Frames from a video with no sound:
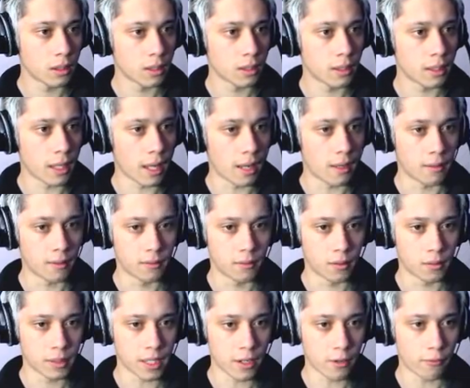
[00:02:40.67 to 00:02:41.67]
Tá,
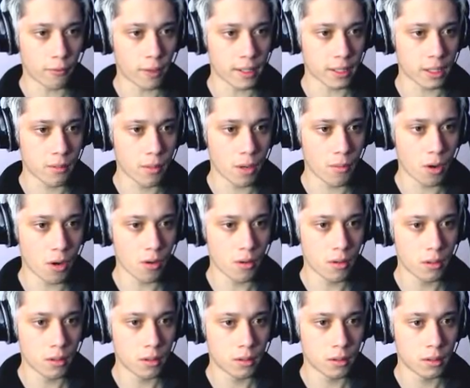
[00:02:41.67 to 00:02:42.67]
vamos dar no fora daqui, meu irmão.
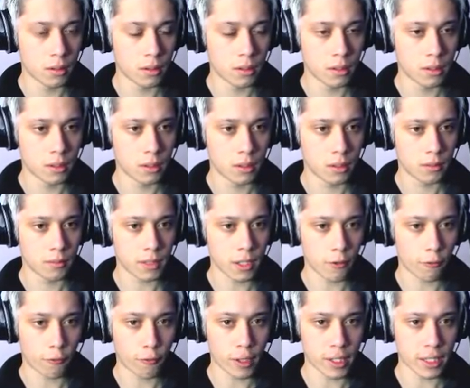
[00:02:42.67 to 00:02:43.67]
Vamos lá
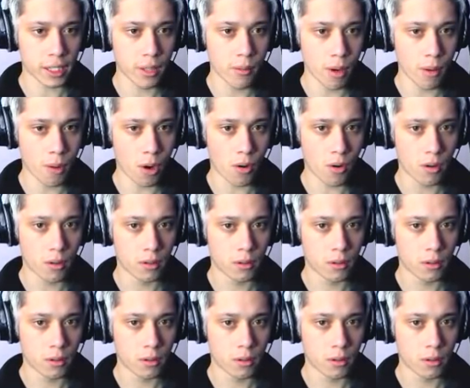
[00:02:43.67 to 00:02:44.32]
no fora daqui, meu irmão.